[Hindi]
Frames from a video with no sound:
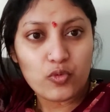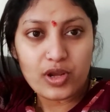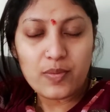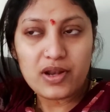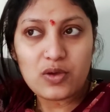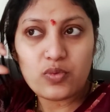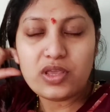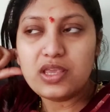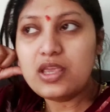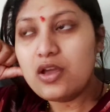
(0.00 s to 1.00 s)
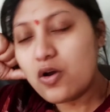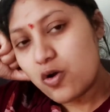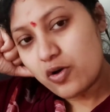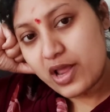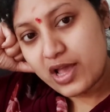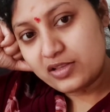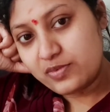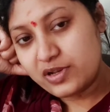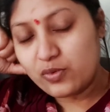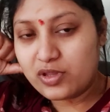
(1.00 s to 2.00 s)
पूरी बनाऊंगी और आज
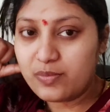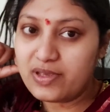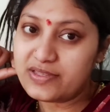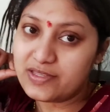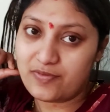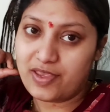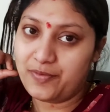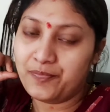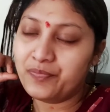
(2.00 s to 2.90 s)
बनाऊंगी मैं सिवई